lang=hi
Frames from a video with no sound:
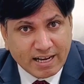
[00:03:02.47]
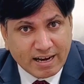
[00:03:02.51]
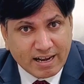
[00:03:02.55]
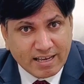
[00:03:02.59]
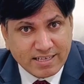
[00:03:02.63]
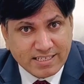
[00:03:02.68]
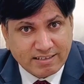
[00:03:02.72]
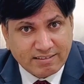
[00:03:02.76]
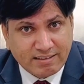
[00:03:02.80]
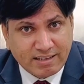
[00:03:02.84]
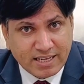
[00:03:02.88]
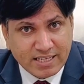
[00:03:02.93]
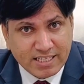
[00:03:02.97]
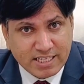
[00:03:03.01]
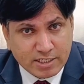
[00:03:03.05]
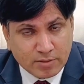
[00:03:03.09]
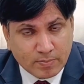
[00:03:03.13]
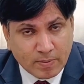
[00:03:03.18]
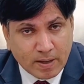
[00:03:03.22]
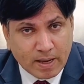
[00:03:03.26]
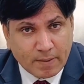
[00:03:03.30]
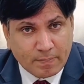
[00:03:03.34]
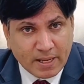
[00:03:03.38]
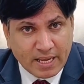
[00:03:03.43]
करा सकते हैं
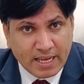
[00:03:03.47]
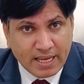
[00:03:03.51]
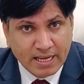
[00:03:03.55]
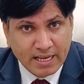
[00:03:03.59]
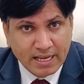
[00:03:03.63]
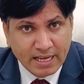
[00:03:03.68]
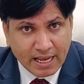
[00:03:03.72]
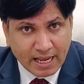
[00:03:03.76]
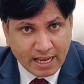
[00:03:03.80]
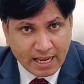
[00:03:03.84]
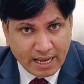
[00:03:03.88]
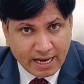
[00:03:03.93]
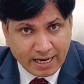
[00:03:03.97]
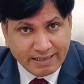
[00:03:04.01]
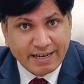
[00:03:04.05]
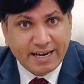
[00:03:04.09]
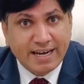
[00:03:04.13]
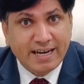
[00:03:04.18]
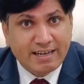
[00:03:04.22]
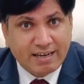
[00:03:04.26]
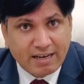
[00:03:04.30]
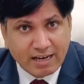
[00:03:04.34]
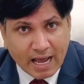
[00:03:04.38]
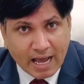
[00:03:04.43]
जिसमें आपकी
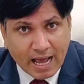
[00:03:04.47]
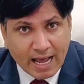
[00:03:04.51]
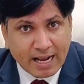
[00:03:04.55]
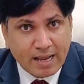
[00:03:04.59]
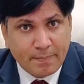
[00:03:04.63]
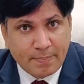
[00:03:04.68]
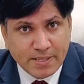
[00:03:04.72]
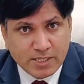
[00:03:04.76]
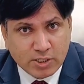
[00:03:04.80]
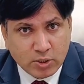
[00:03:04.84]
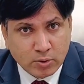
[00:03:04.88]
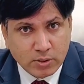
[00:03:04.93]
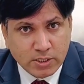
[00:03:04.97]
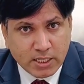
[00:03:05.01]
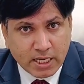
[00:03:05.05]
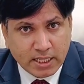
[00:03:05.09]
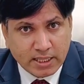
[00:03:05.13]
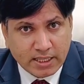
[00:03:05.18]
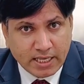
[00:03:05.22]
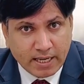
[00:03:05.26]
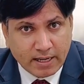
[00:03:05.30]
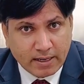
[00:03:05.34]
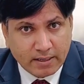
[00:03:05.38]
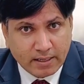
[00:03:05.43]
डेट आगे पीछे हो
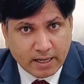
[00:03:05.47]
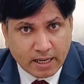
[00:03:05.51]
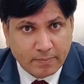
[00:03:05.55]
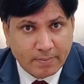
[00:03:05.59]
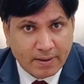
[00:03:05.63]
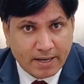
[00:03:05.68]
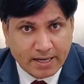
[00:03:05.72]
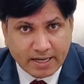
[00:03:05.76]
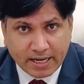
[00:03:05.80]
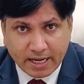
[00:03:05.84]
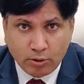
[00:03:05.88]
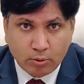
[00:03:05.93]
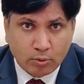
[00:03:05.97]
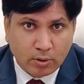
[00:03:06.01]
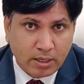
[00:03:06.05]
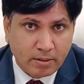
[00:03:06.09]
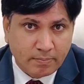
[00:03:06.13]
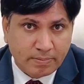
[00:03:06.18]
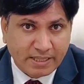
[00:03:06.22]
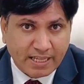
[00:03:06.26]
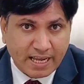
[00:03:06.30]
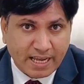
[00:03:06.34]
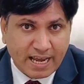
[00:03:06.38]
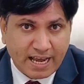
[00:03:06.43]
जाती है कई बार कई लोगों
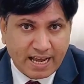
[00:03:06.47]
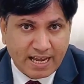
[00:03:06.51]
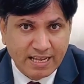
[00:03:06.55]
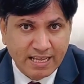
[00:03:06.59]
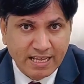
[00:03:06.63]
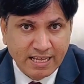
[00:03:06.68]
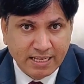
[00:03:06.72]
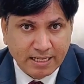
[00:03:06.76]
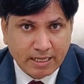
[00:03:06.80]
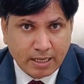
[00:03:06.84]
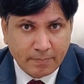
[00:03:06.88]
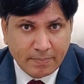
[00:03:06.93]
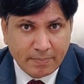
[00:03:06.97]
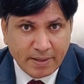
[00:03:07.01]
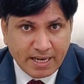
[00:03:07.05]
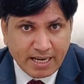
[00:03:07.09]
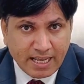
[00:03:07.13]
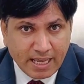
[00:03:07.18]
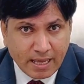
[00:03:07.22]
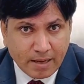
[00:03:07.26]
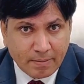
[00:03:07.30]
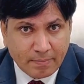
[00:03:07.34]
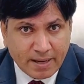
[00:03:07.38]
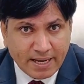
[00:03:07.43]
ने बताया कि
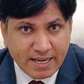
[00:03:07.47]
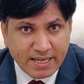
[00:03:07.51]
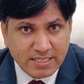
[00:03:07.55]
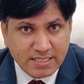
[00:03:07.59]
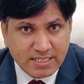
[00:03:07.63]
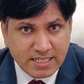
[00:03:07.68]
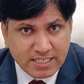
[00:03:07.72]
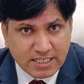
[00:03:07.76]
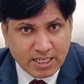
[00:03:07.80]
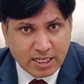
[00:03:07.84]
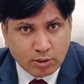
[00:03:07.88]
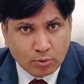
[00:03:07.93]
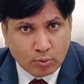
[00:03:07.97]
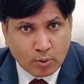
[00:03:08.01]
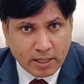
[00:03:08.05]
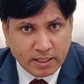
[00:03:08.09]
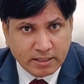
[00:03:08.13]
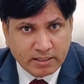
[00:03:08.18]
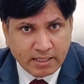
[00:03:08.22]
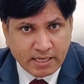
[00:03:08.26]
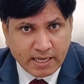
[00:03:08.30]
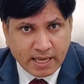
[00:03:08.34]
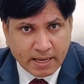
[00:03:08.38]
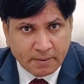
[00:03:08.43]
मेरी ईएमआई e जिस डेट को
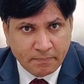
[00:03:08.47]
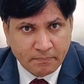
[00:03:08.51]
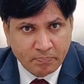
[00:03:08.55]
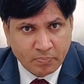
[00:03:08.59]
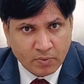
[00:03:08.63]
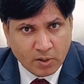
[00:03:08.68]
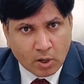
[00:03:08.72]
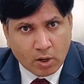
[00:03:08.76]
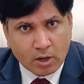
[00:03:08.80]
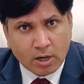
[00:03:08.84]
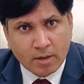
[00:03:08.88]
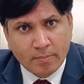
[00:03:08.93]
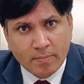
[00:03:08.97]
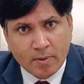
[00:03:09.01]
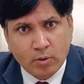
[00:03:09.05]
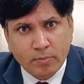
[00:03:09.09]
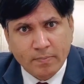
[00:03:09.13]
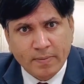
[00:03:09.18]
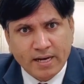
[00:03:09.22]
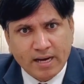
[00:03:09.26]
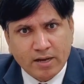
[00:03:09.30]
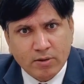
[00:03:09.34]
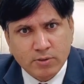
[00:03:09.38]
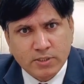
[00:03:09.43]
आती है और
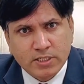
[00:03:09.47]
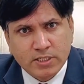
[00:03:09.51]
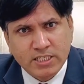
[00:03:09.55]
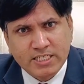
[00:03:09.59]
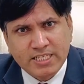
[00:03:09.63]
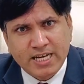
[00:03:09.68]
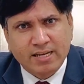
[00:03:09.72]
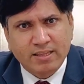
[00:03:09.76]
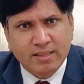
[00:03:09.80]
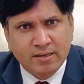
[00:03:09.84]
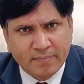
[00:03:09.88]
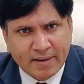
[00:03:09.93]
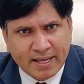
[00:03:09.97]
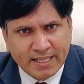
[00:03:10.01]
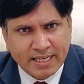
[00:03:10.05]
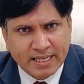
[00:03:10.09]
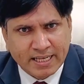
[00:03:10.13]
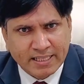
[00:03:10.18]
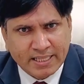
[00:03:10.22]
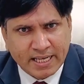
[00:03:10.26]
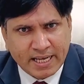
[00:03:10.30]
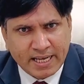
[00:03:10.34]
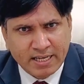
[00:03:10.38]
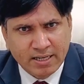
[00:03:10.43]
अमाउंट मेरा उससे चार दिन बाद
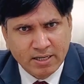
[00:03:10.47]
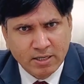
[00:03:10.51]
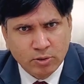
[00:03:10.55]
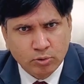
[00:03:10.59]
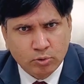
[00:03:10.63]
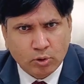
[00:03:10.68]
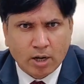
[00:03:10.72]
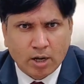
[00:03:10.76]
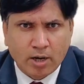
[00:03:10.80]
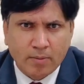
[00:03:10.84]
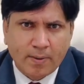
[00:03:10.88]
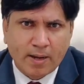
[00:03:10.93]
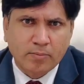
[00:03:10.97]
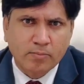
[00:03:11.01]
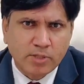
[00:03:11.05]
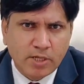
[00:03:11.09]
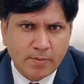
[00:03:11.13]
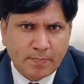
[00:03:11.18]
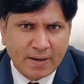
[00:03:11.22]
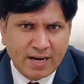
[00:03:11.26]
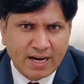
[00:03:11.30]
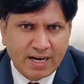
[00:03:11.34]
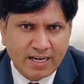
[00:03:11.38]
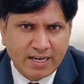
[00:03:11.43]
आता है तो हर बार
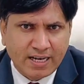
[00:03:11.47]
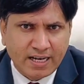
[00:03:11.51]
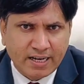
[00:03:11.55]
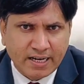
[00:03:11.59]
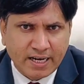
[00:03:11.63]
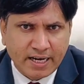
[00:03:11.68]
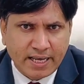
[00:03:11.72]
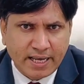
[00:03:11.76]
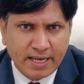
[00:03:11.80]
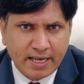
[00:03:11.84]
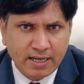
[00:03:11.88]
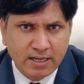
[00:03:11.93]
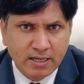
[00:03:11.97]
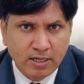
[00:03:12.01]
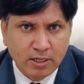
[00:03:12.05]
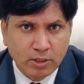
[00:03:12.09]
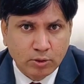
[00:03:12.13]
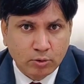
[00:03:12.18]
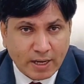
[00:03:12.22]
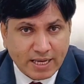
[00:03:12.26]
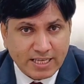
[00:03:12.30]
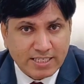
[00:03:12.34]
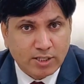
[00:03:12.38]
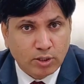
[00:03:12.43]
मुझे पेनल्टी लग रही है
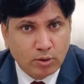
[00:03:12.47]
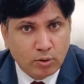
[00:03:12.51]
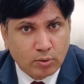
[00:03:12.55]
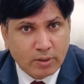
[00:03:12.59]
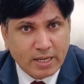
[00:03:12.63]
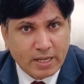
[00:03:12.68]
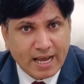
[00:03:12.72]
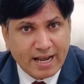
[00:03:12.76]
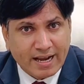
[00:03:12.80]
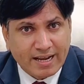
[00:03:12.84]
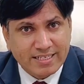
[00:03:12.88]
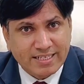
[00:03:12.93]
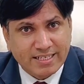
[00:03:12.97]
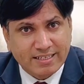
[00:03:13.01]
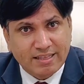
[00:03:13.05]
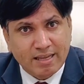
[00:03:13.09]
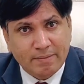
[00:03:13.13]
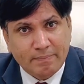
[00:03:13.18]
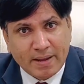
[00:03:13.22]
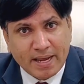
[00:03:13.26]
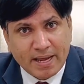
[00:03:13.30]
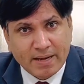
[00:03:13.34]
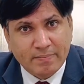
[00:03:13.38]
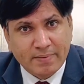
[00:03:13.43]
तो ऐसे लोग क्या कर सकते
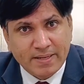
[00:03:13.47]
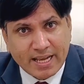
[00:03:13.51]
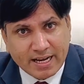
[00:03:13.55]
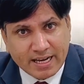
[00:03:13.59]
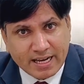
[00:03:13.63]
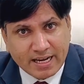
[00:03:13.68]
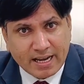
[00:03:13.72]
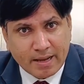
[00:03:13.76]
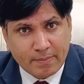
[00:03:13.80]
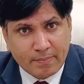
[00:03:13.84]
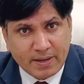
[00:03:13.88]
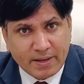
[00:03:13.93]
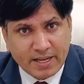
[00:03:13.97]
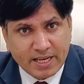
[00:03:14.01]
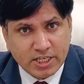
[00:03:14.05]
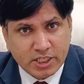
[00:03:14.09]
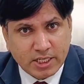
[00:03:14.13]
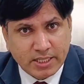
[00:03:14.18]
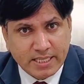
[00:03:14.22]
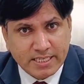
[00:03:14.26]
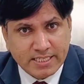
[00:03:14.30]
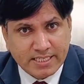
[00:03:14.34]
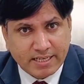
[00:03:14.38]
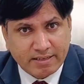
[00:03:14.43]
हैं बैंक में जाकर के
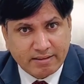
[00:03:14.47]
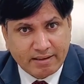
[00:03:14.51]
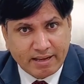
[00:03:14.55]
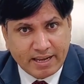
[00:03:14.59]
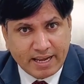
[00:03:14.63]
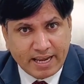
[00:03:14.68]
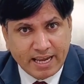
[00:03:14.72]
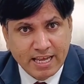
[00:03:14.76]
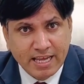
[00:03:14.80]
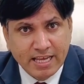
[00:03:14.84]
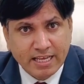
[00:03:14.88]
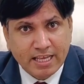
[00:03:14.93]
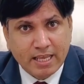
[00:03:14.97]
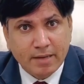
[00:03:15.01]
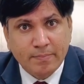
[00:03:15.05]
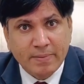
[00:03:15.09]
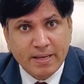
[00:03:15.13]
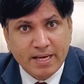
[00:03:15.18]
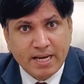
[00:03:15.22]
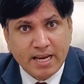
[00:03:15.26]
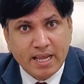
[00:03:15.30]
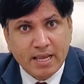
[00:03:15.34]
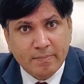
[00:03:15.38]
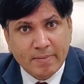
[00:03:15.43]
एप्लीकेशन दे सकते हैं कि
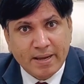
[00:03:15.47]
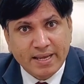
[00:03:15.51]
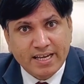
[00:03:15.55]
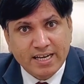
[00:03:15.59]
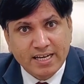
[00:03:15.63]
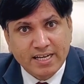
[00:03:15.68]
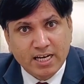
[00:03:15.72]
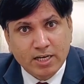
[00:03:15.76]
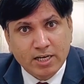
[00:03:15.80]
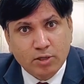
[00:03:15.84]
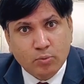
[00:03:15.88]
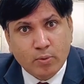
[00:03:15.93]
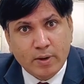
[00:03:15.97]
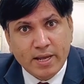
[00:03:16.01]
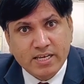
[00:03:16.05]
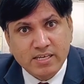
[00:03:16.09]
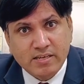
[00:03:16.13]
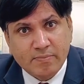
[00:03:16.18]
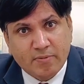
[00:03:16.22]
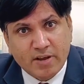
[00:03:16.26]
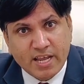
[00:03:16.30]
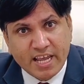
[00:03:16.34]
मेरी ई e की डेट को एक,